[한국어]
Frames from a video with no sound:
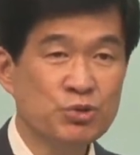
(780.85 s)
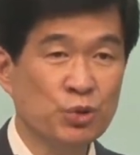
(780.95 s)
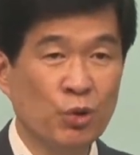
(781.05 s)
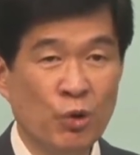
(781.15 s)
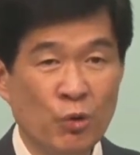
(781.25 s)

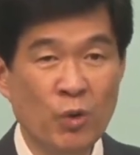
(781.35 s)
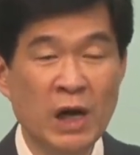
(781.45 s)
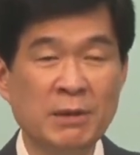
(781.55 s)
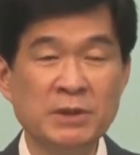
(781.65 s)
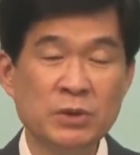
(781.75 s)

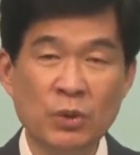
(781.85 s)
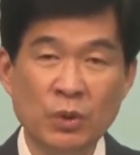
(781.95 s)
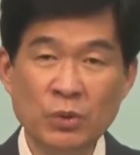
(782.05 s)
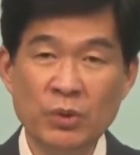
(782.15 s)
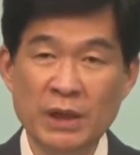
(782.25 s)
좋아하면서
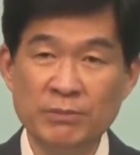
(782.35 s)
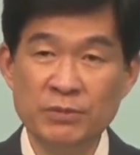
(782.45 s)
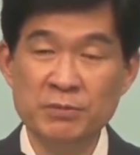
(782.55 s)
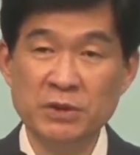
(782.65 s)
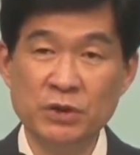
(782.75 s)
콧노래
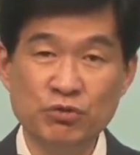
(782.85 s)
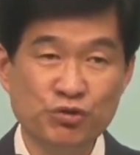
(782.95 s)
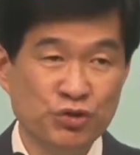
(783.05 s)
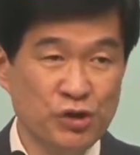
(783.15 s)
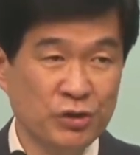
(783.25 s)
부르면서
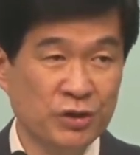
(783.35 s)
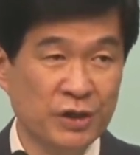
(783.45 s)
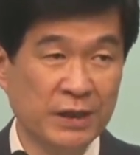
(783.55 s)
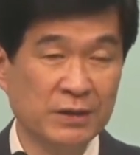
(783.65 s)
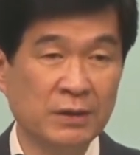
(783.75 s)
출근을
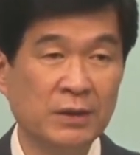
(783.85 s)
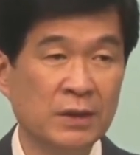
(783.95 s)
하던